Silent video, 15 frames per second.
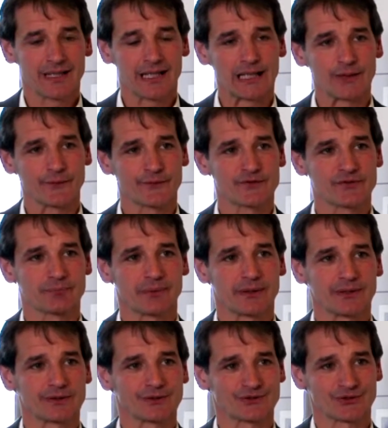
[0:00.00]

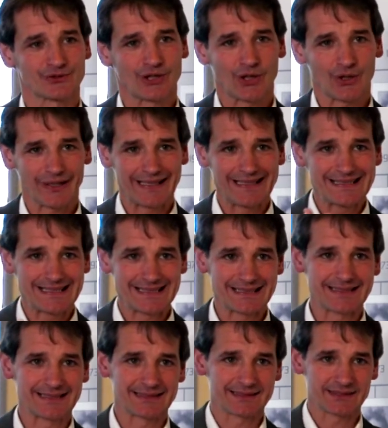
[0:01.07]
aufzubauen, sondern auch
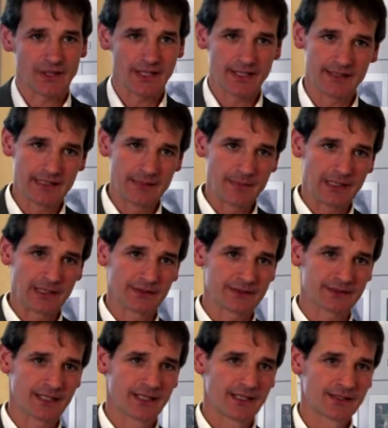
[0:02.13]
inhaltliche Säulen im
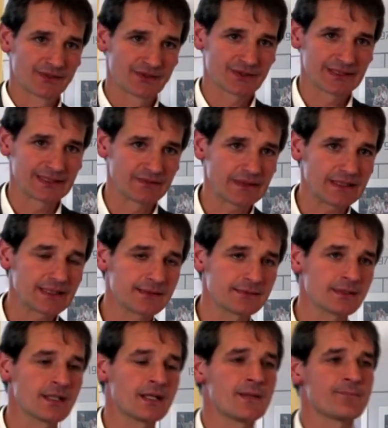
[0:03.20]
Haus zu entwickeln.